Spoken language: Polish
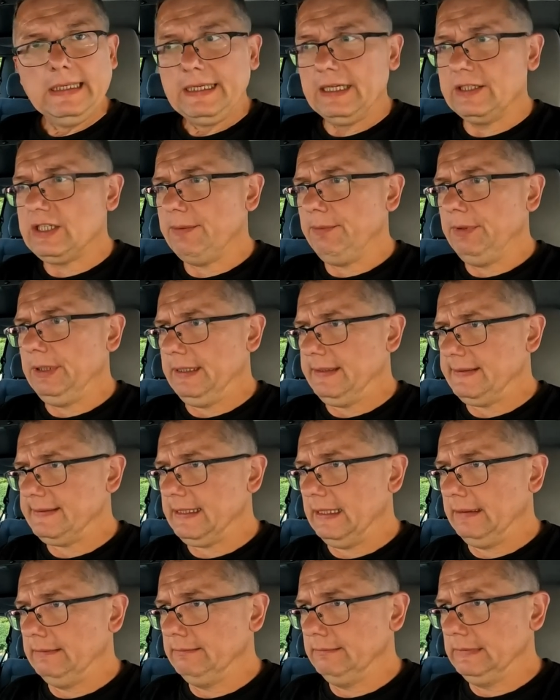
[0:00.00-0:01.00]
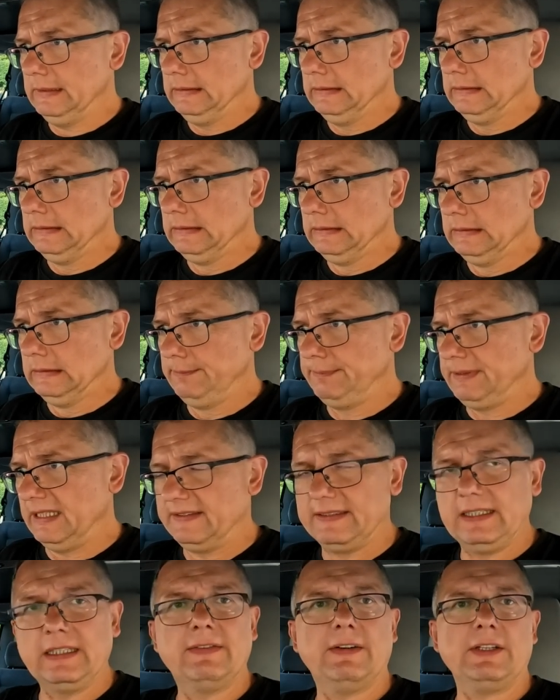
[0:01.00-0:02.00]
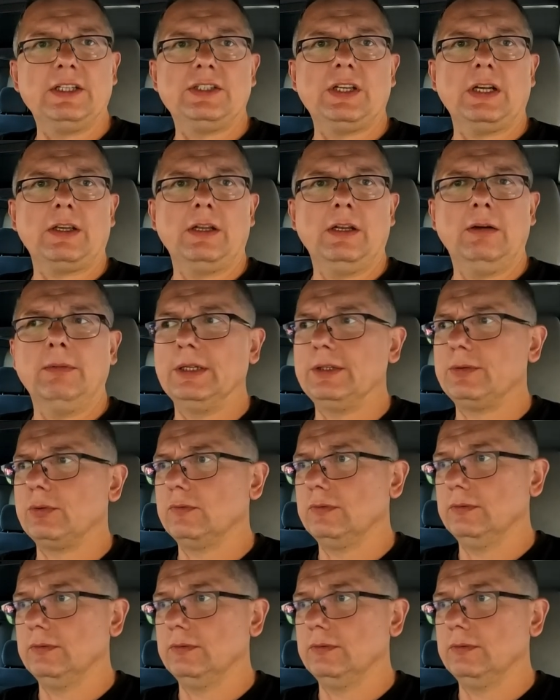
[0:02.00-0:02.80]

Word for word: Jedziemy, jest tam 520 y, km.